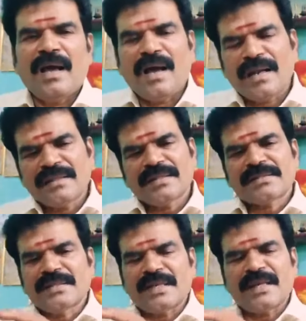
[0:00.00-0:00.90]
ஆனால்
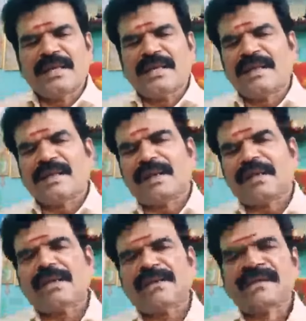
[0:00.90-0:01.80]
இந்த சில நேர
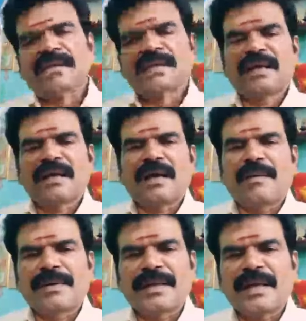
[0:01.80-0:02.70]
காலகட்டங்களில்
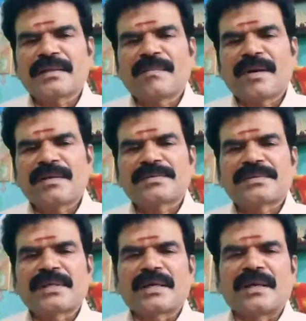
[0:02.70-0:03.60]
அவர் ஏன் இந்த
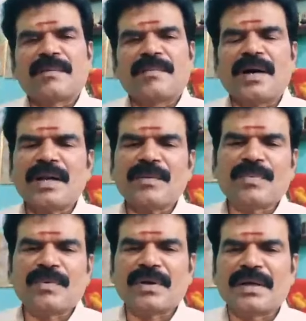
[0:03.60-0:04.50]
மாதிரி விஷயங்களில்
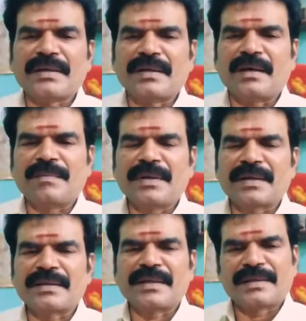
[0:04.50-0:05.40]
மாறி போனார்
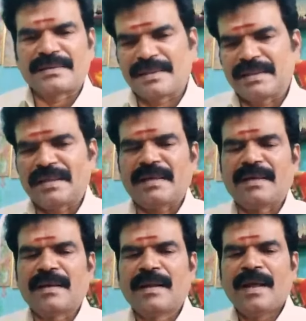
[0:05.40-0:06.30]
அப்படிங்கிறது எனக்கு தெரியலை
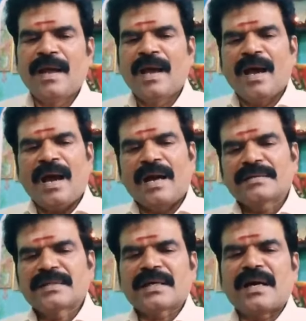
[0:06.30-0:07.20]

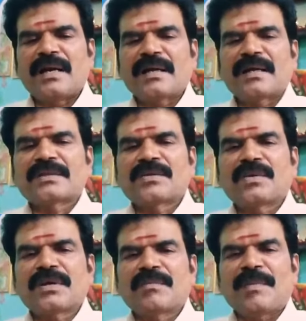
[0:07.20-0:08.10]
அடுத்த காலகட்டத்தை
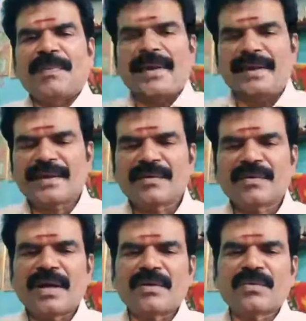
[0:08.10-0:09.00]
நோக்கி நம்ம
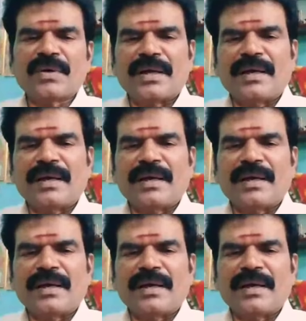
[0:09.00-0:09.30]
பயணிக்கணும்னாலும் கூட